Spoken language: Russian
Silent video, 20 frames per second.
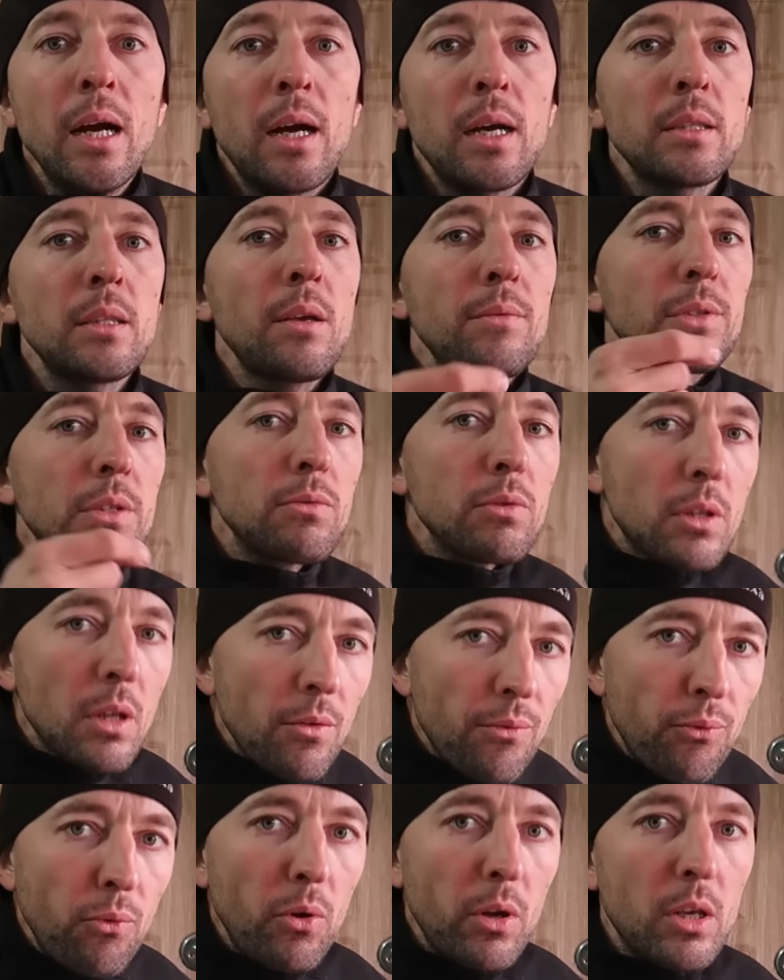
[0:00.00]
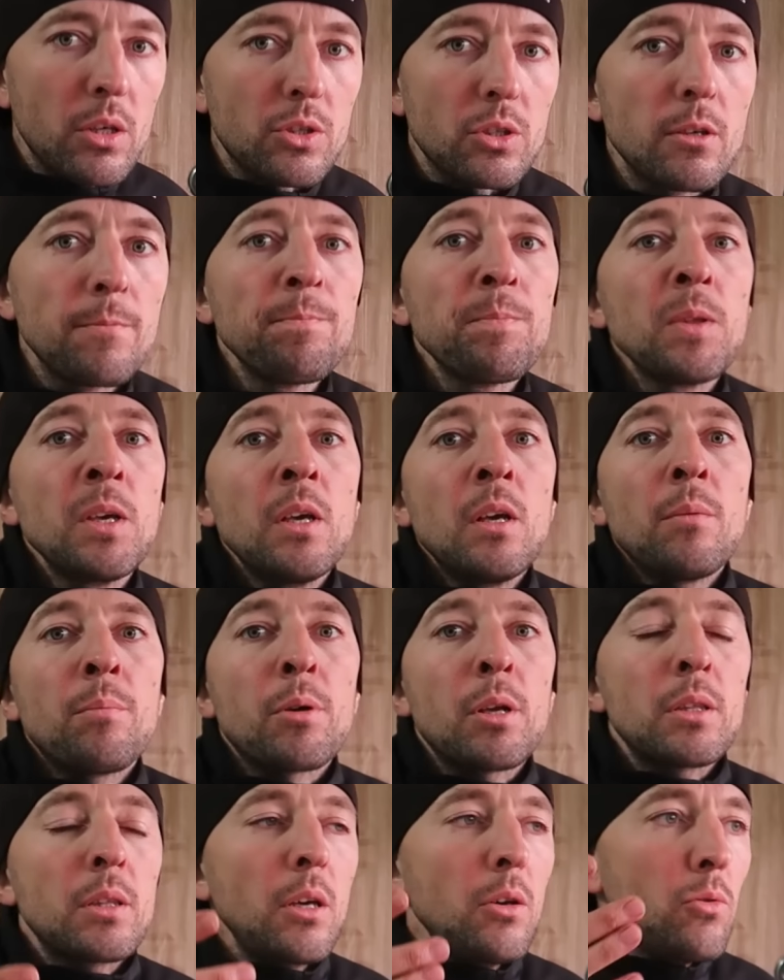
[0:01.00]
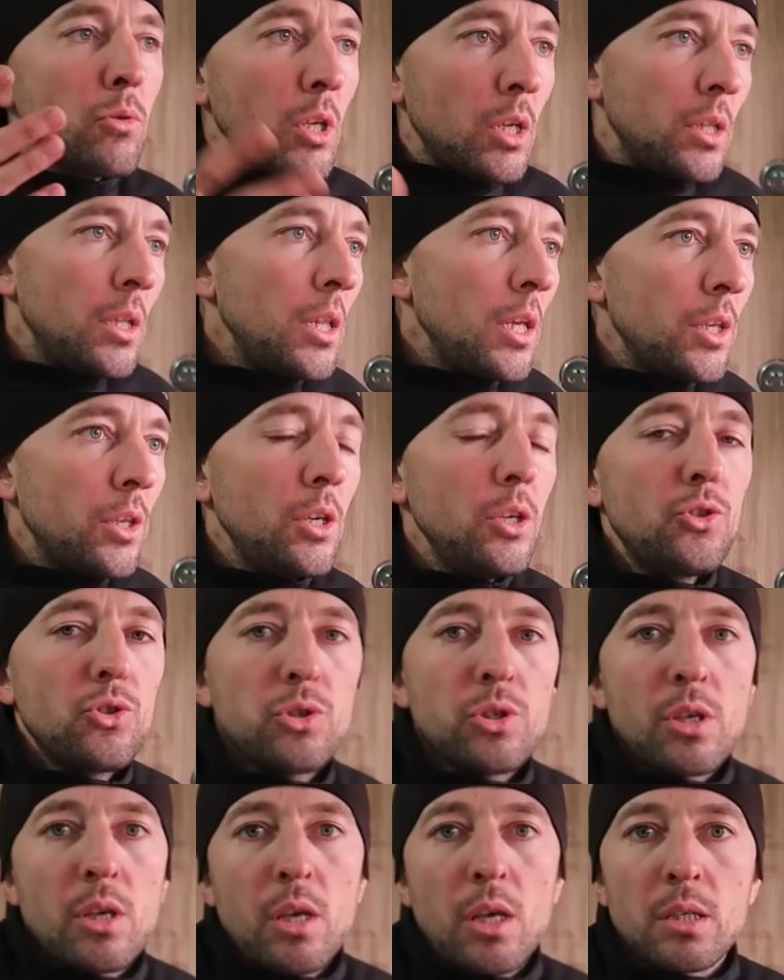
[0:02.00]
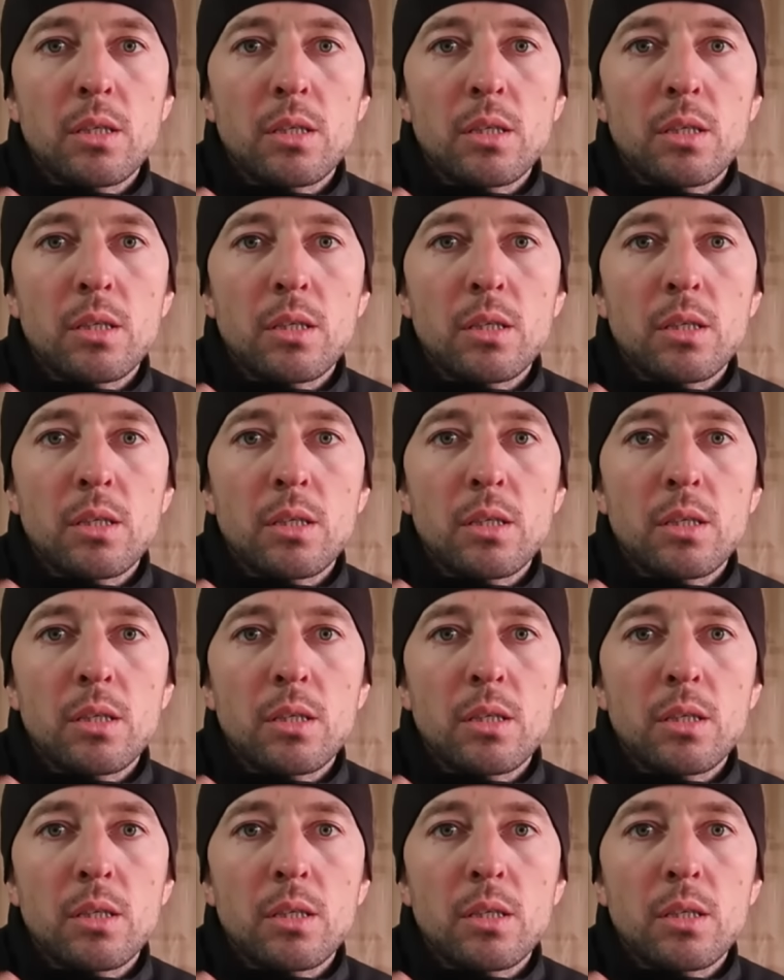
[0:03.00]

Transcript: Хотя в светофоре же продают аналогичные,